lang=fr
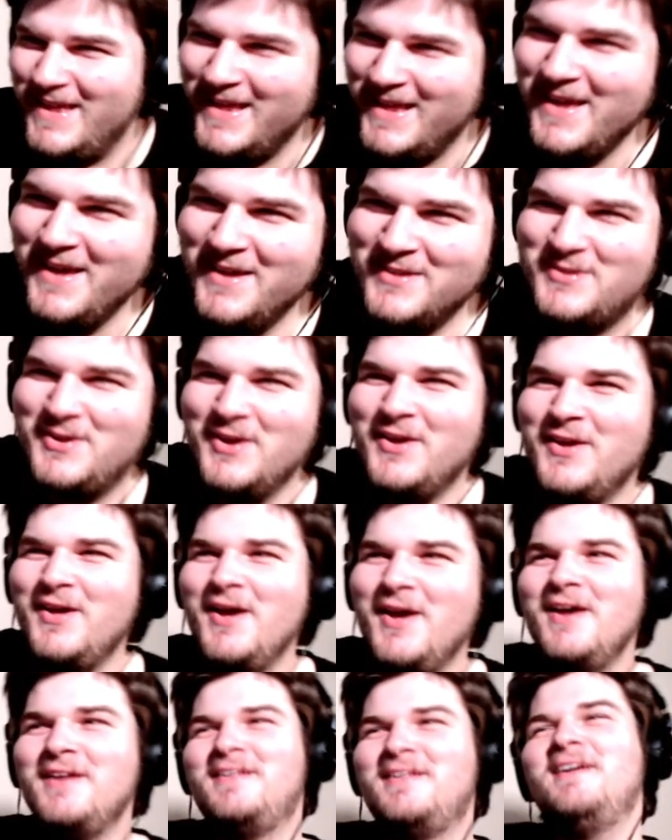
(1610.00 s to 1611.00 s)
Euh,
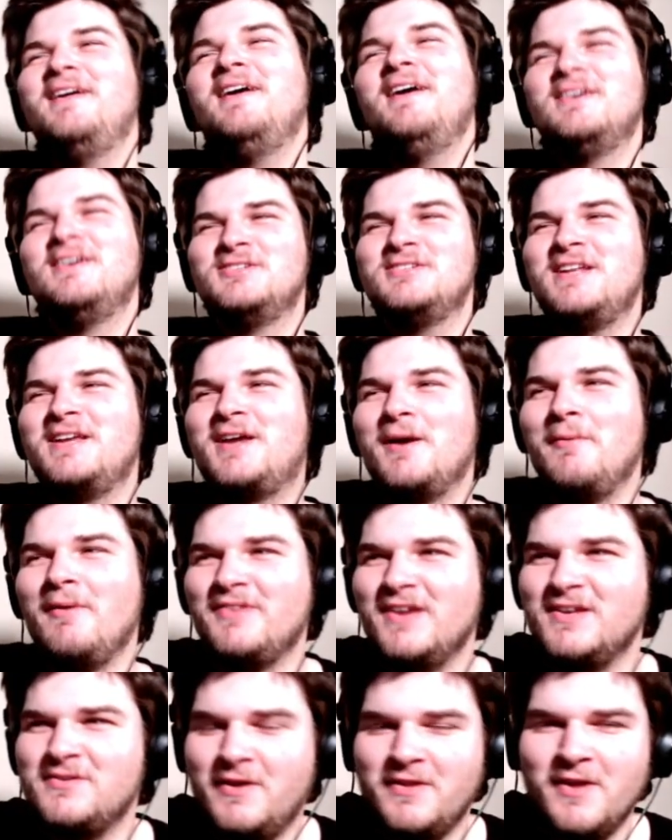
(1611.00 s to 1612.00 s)
juste les commentaires,
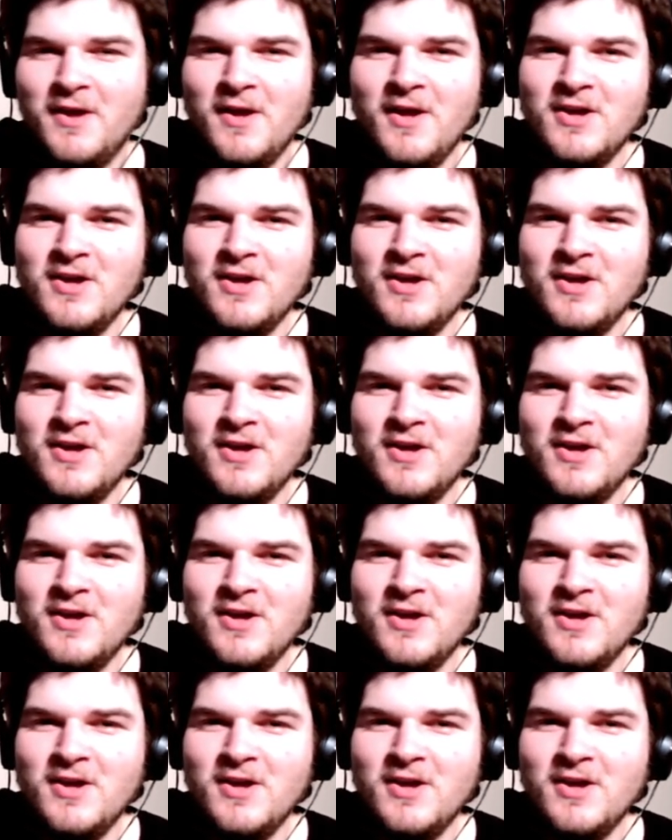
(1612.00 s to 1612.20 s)
ça va être